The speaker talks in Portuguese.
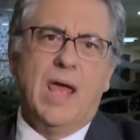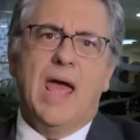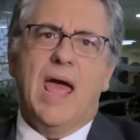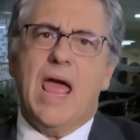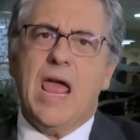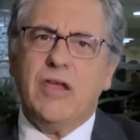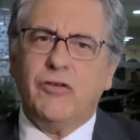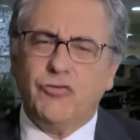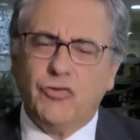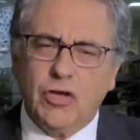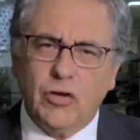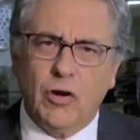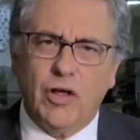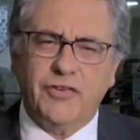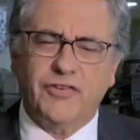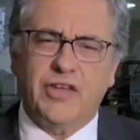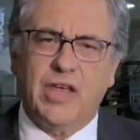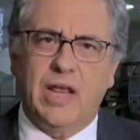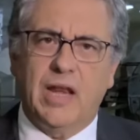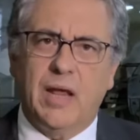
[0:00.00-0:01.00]
É isso que
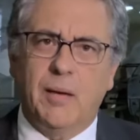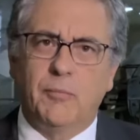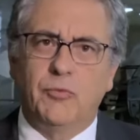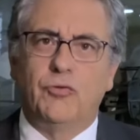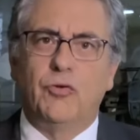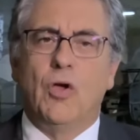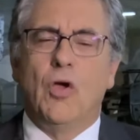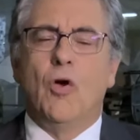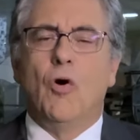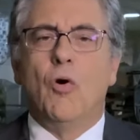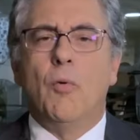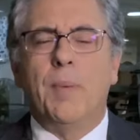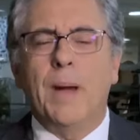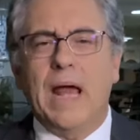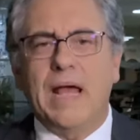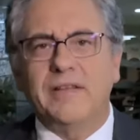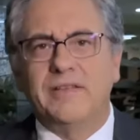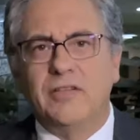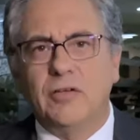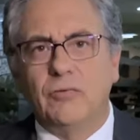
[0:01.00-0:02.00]
nós queremos. O
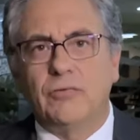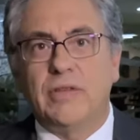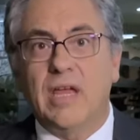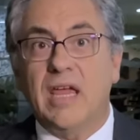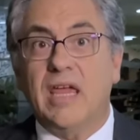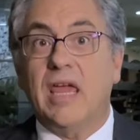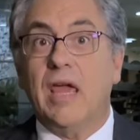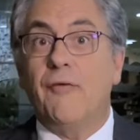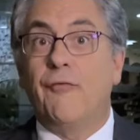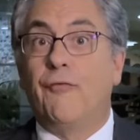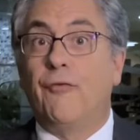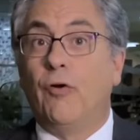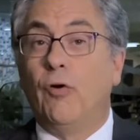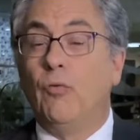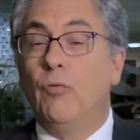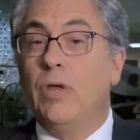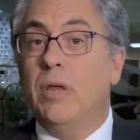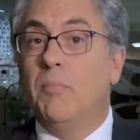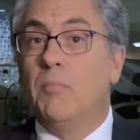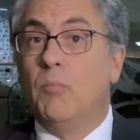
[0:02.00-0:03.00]
Brasil tem que
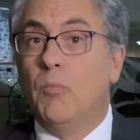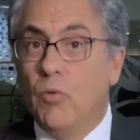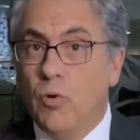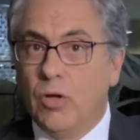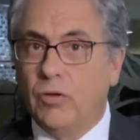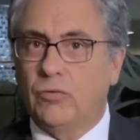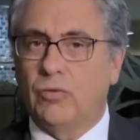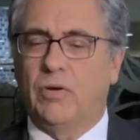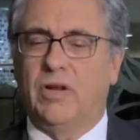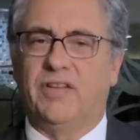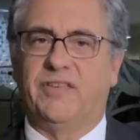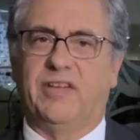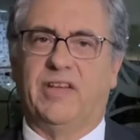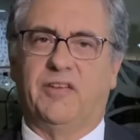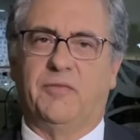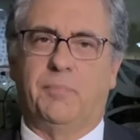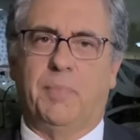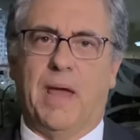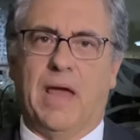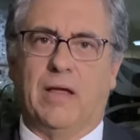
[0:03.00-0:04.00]
evoluir muito nesse
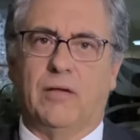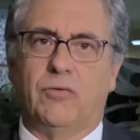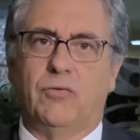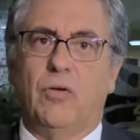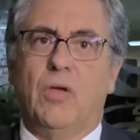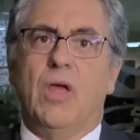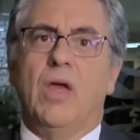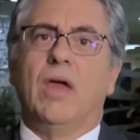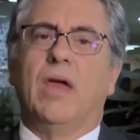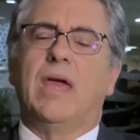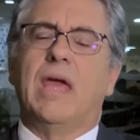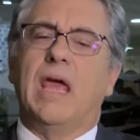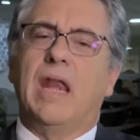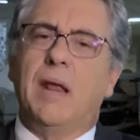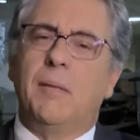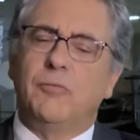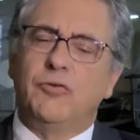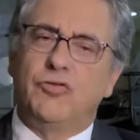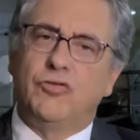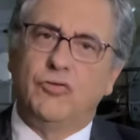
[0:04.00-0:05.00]
aspecto.
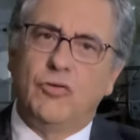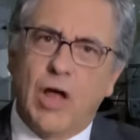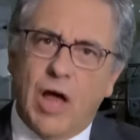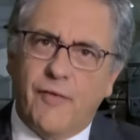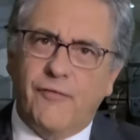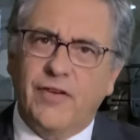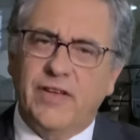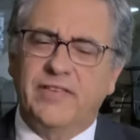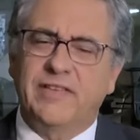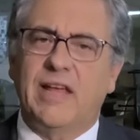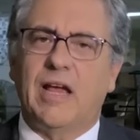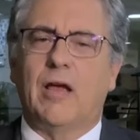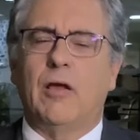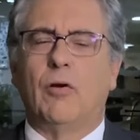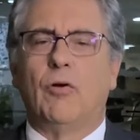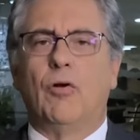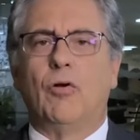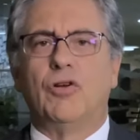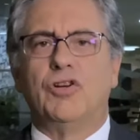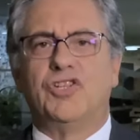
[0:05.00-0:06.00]
Queremos novas
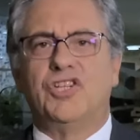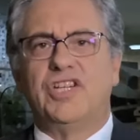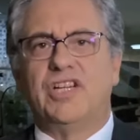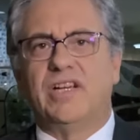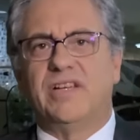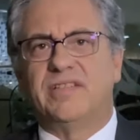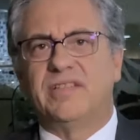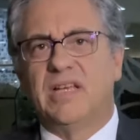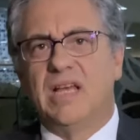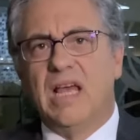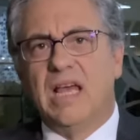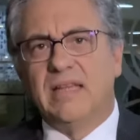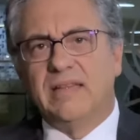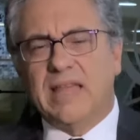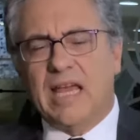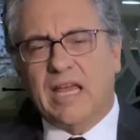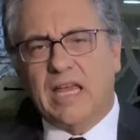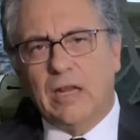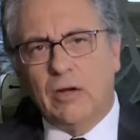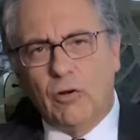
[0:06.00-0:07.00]
tecnologias,
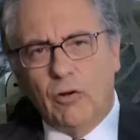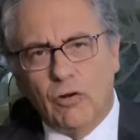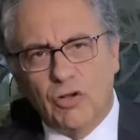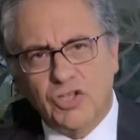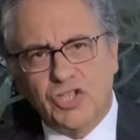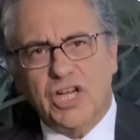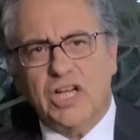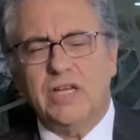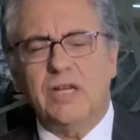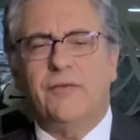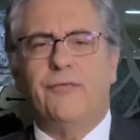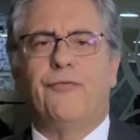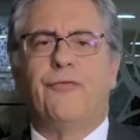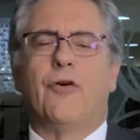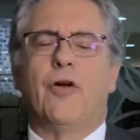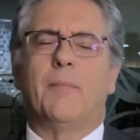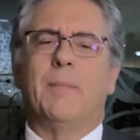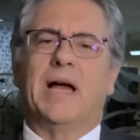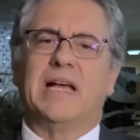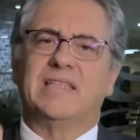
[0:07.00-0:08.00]
tecnologia de
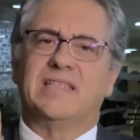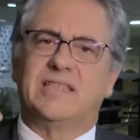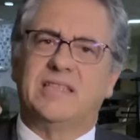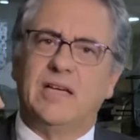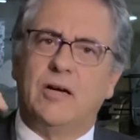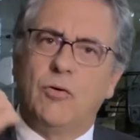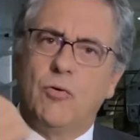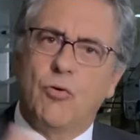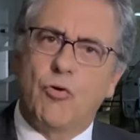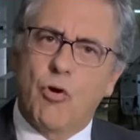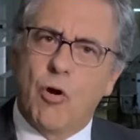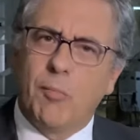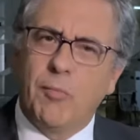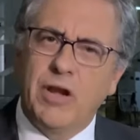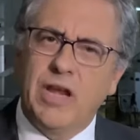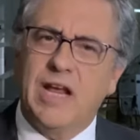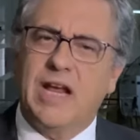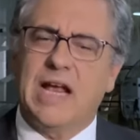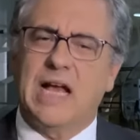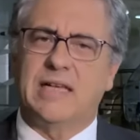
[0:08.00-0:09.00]
informação,
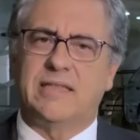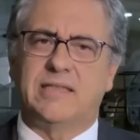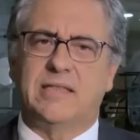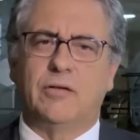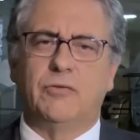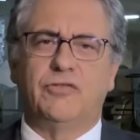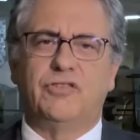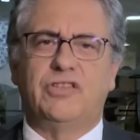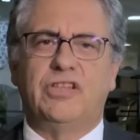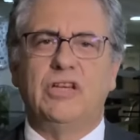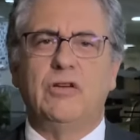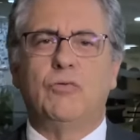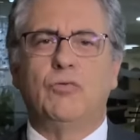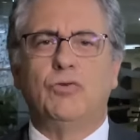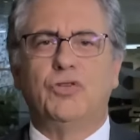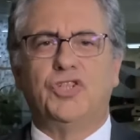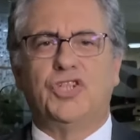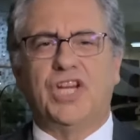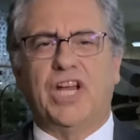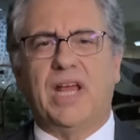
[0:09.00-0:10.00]
comunicação
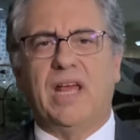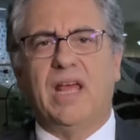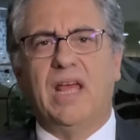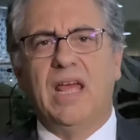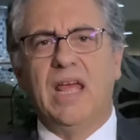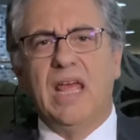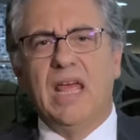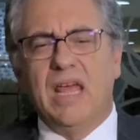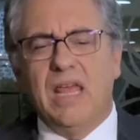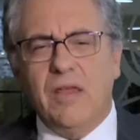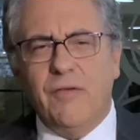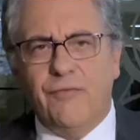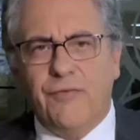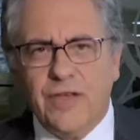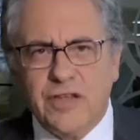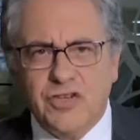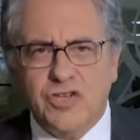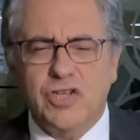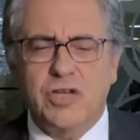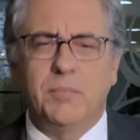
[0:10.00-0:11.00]
5G,
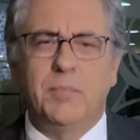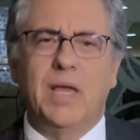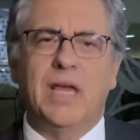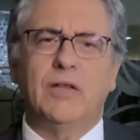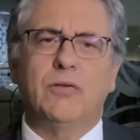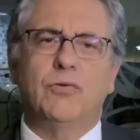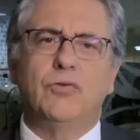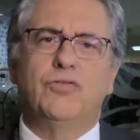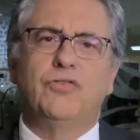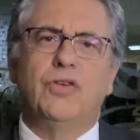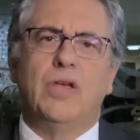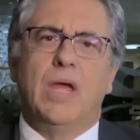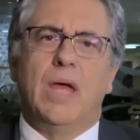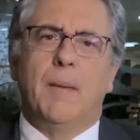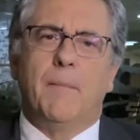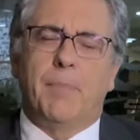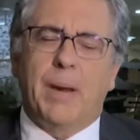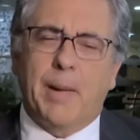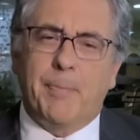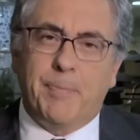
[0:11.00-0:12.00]
investimentos
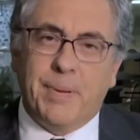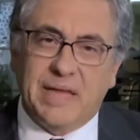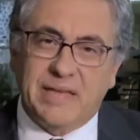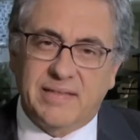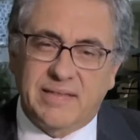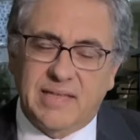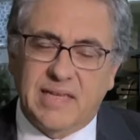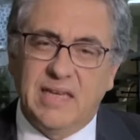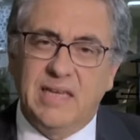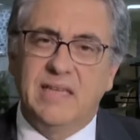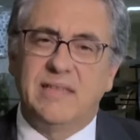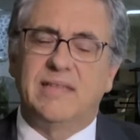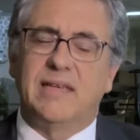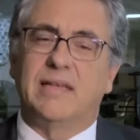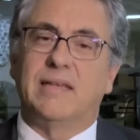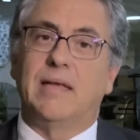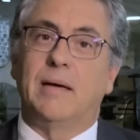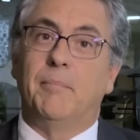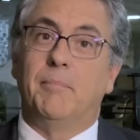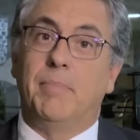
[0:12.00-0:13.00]
para pesquisa
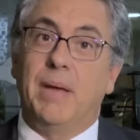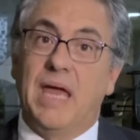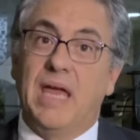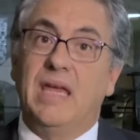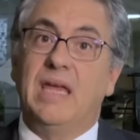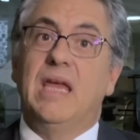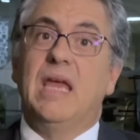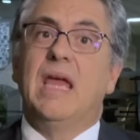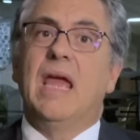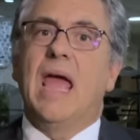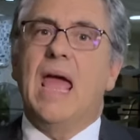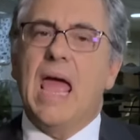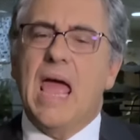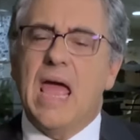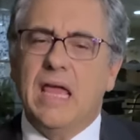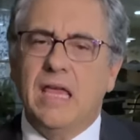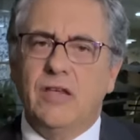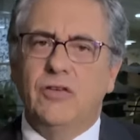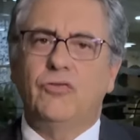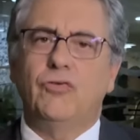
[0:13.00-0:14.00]
também. É
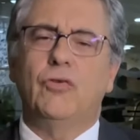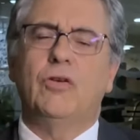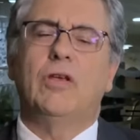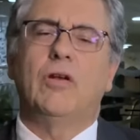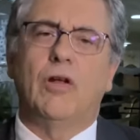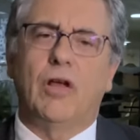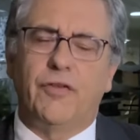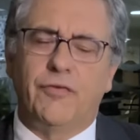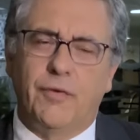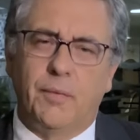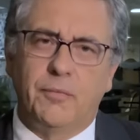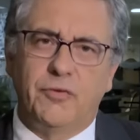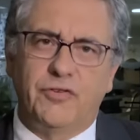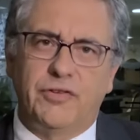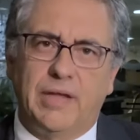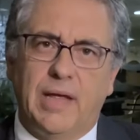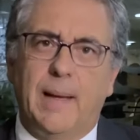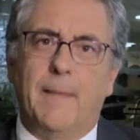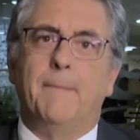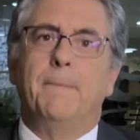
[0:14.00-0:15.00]
isso que nós vamos
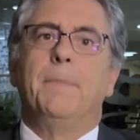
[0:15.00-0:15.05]
ter.